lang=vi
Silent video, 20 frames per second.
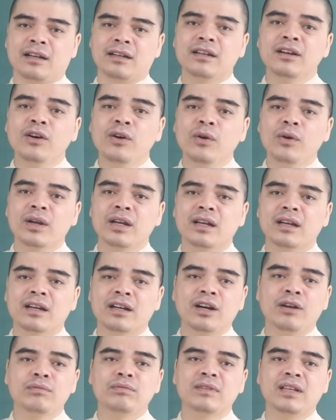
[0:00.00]
cơ hội
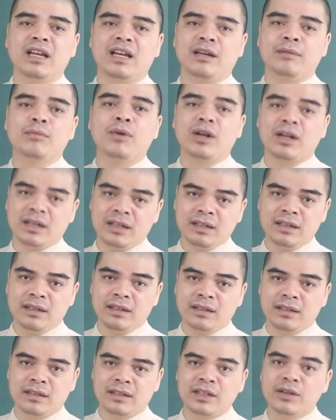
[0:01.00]
không thể bỏ lỡ,
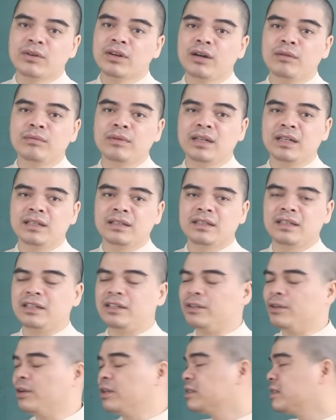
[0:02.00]
nếu không ấy, thì
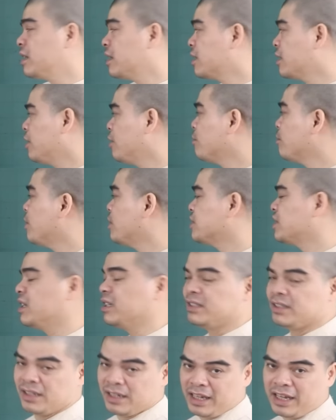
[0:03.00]
nó sẽ không bao
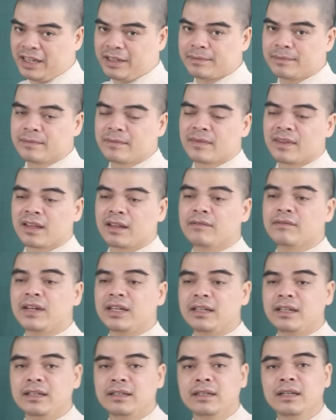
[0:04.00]
giờ trở lại.
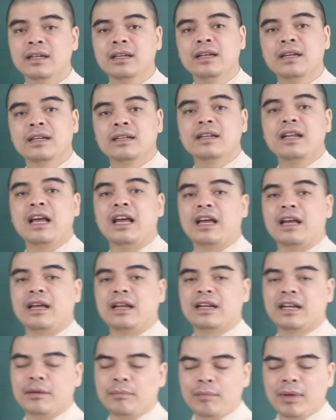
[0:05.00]
Vậy nên để
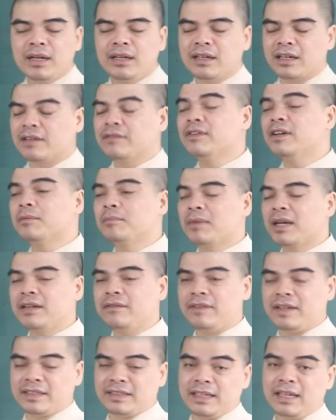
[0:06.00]
nắm bắt được cái vận may
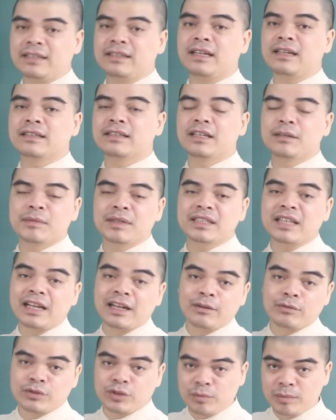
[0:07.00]
và gia tăng thêm cái tài
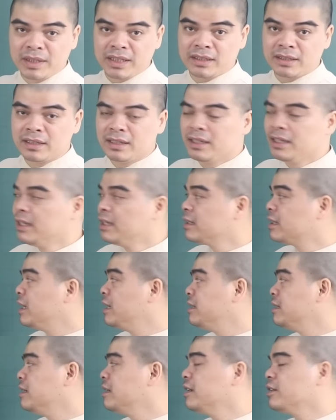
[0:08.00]
lộc cho mình
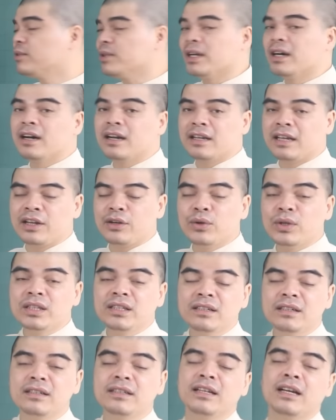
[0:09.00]
thì những người tuổi Hợi hãy
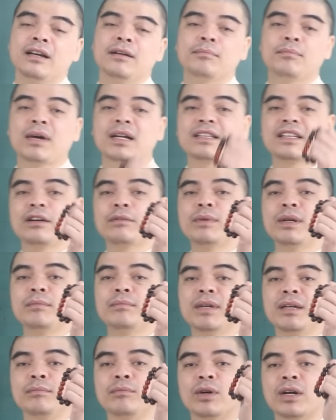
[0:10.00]
luôn nhớ nhé, mang theo
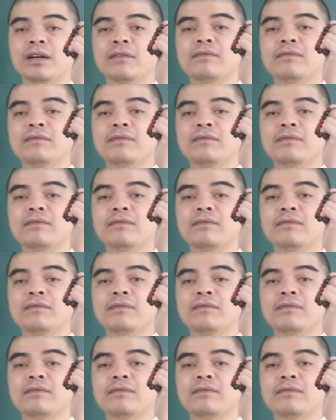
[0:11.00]
bên mình một